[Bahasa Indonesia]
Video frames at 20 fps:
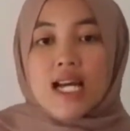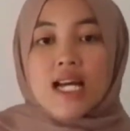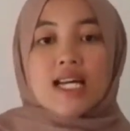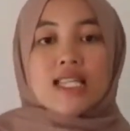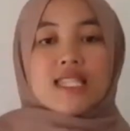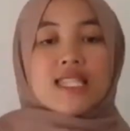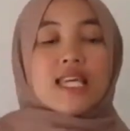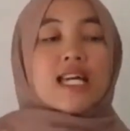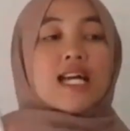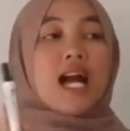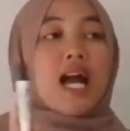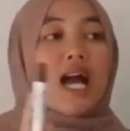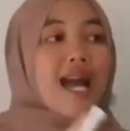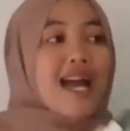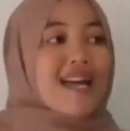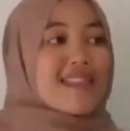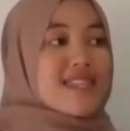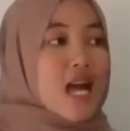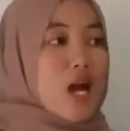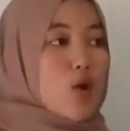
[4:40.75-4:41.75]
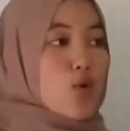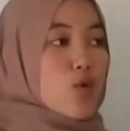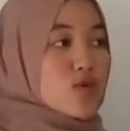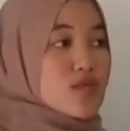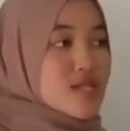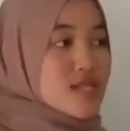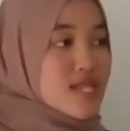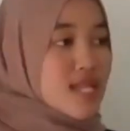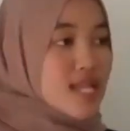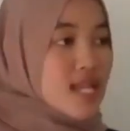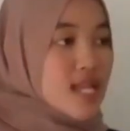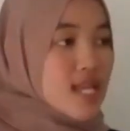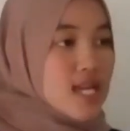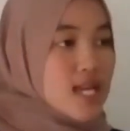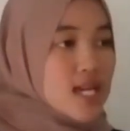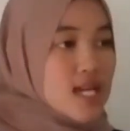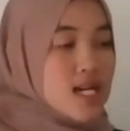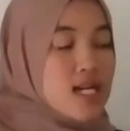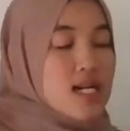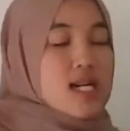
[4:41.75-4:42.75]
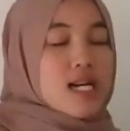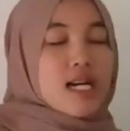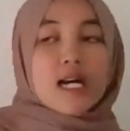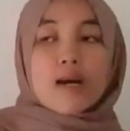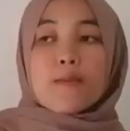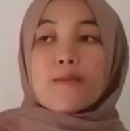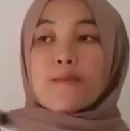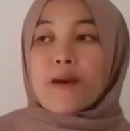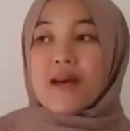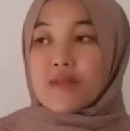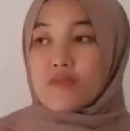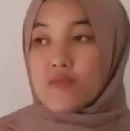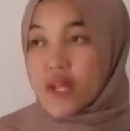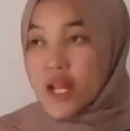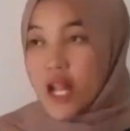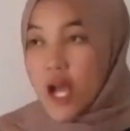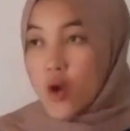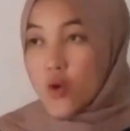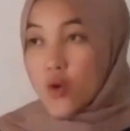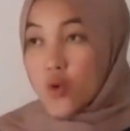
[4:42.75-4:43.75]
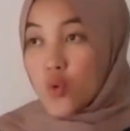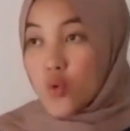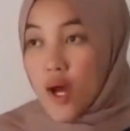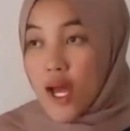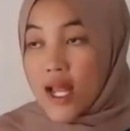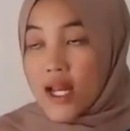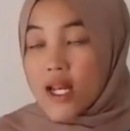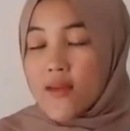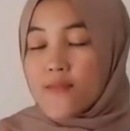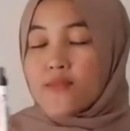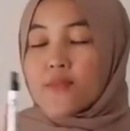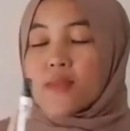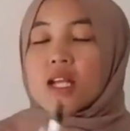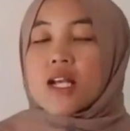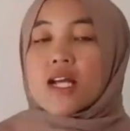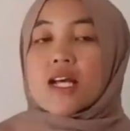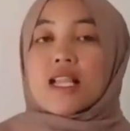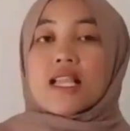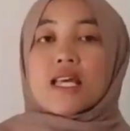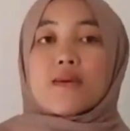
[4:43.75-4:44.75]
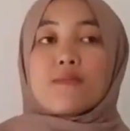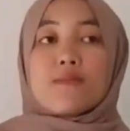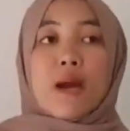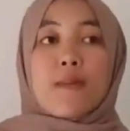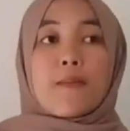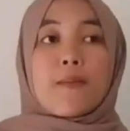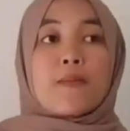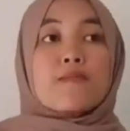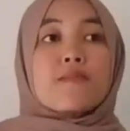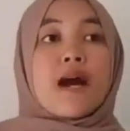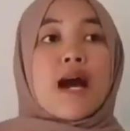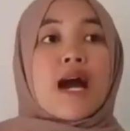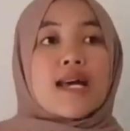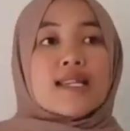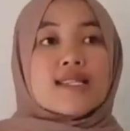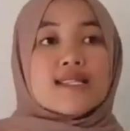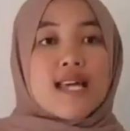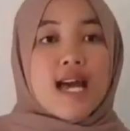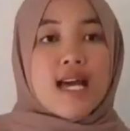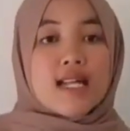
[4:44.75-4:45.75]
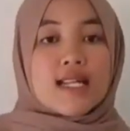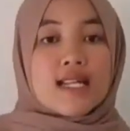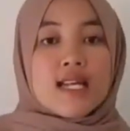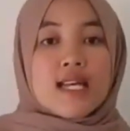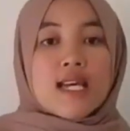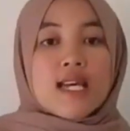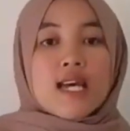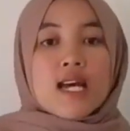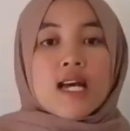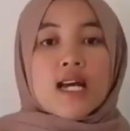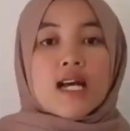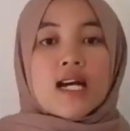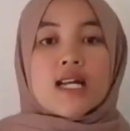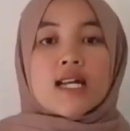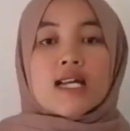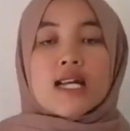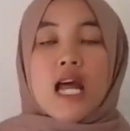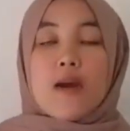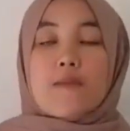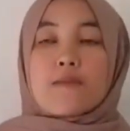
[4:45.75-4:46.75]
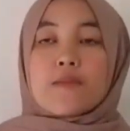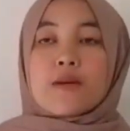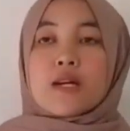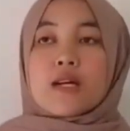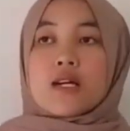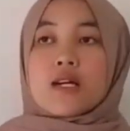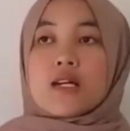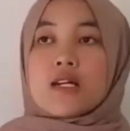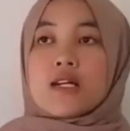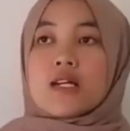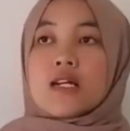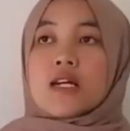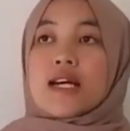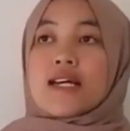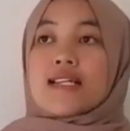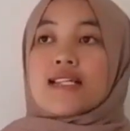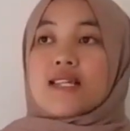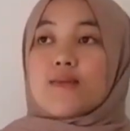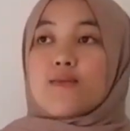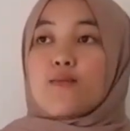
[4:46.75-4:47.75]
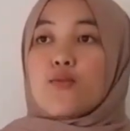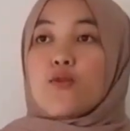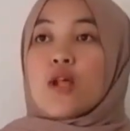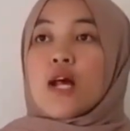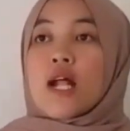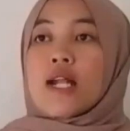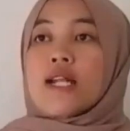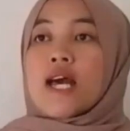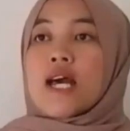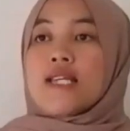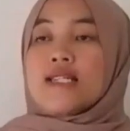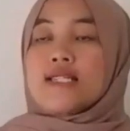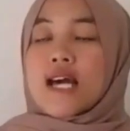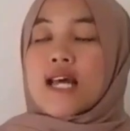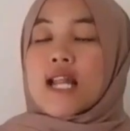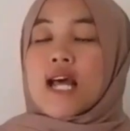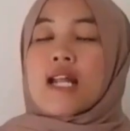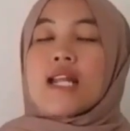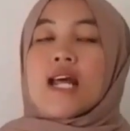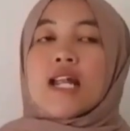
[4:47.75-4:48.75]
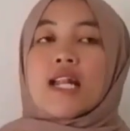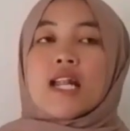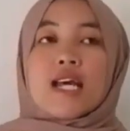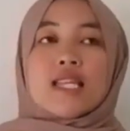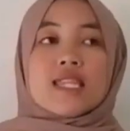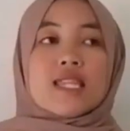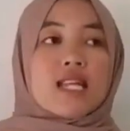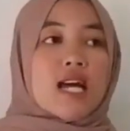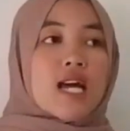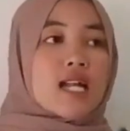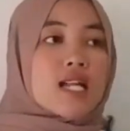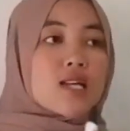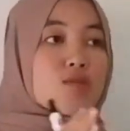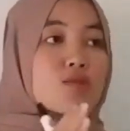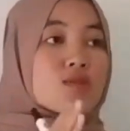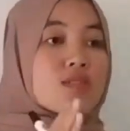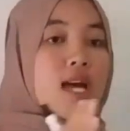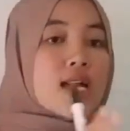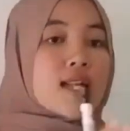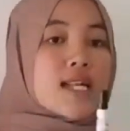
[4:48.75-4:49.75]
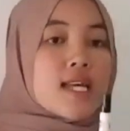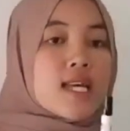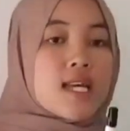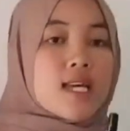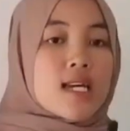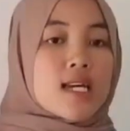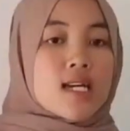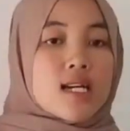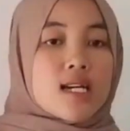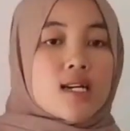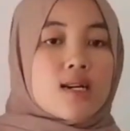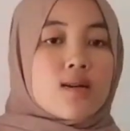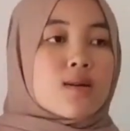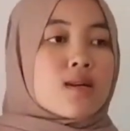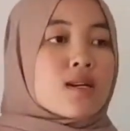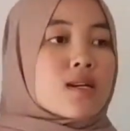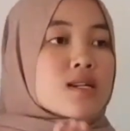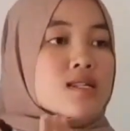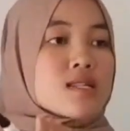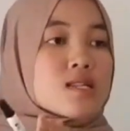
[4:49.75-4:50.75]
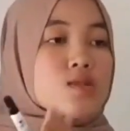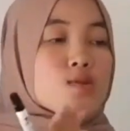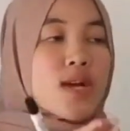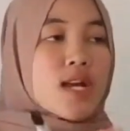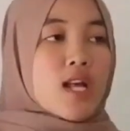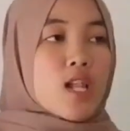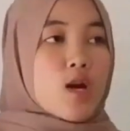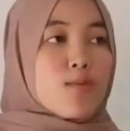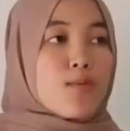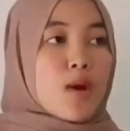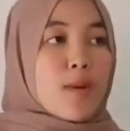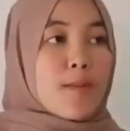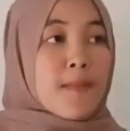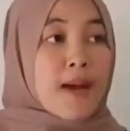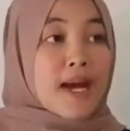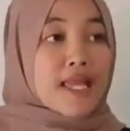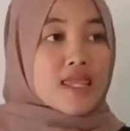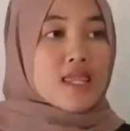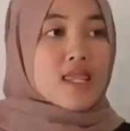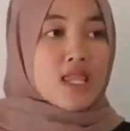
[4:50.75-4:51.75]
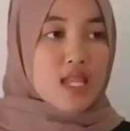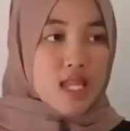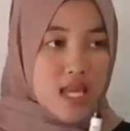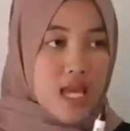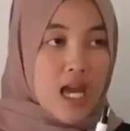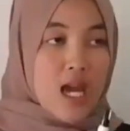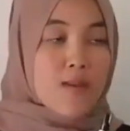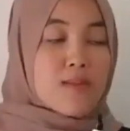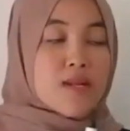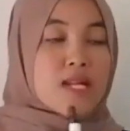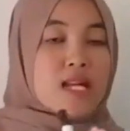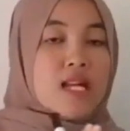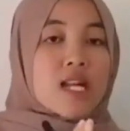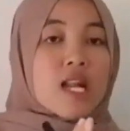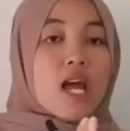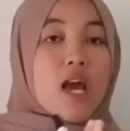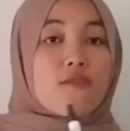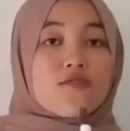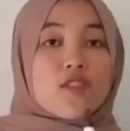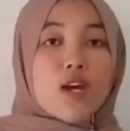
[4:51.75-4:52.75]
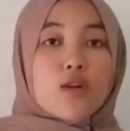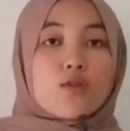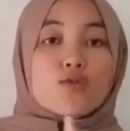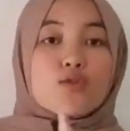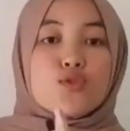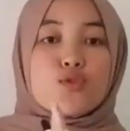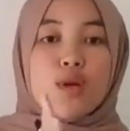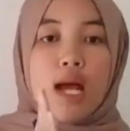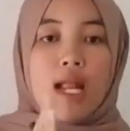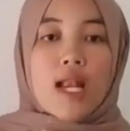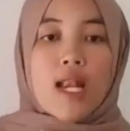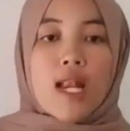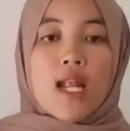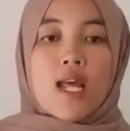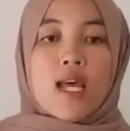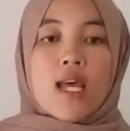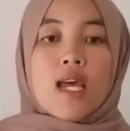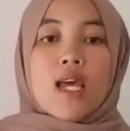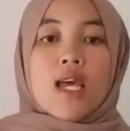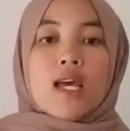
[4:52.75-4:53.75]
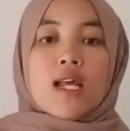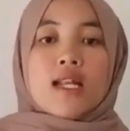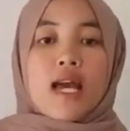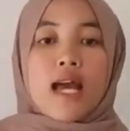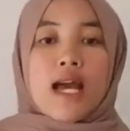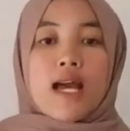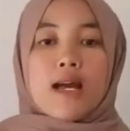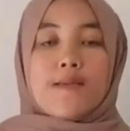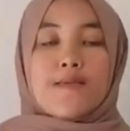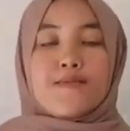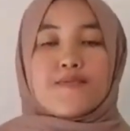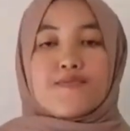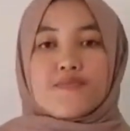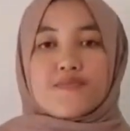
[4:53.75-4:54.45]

ketiga kata kunci, e, keempat pendahuluan, kelima pembahasan, keenam e, kesimpulan dan saran dan yang terakhir itu tadi e, sesuai kelompok empat ya benar daftar rujukan. Nah,